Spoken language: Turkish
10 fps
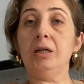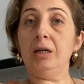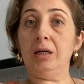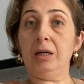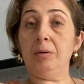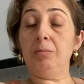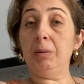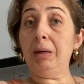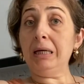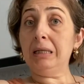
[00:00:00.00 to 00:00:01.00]
Ee,
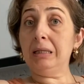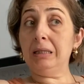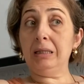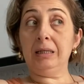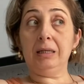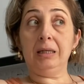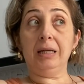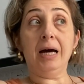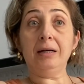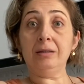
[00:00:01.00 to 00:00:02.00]

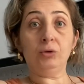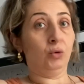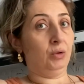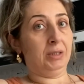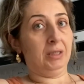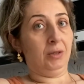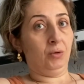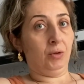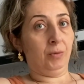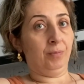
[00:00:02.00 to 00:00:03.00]
bebekler çok
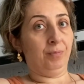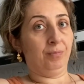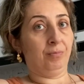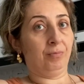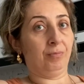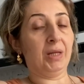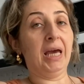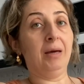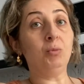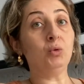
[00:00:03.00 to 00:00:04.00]
izleniyor.
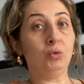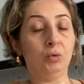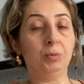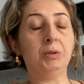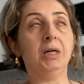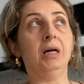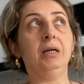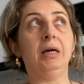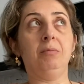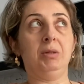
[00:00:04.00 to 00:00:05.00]
Hem YouTube'da
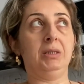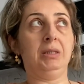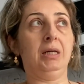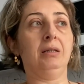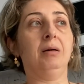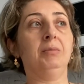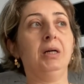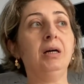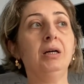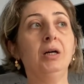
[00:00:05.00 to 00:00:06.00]
hem
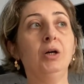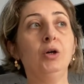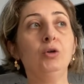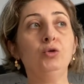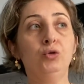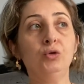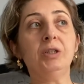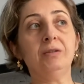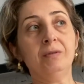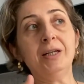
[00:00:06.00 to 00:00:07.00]
Instagram'da.
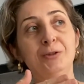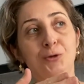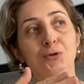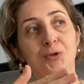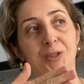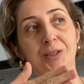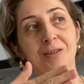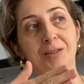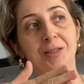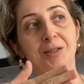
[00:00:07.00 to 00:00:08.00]
Şunların var ya şunların.
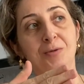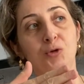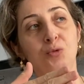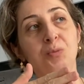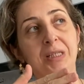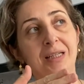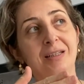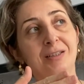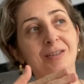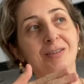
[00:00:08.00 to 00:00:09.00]
Şu
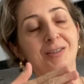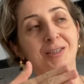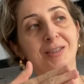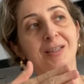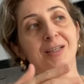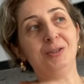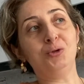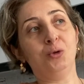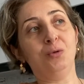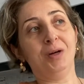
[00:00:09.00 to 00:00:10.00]
miniklerin kitleleri
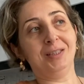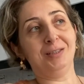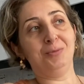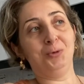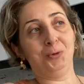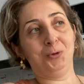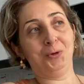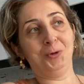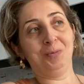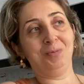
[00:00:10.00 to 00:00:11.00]
çok fazla büyük.
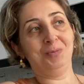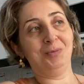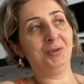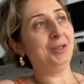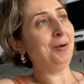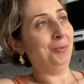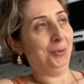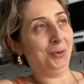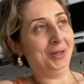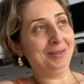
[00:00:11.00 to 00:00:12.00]
Neden
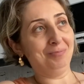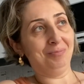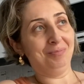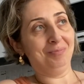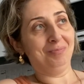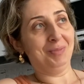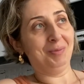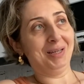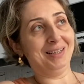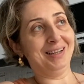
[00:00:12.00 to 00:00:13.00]
böyle
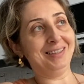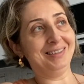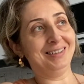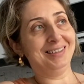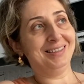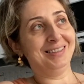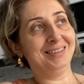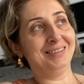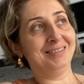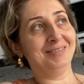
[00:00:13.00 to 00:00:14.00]
bebekler?
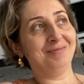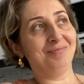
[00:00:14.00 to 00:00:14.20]
Evimde.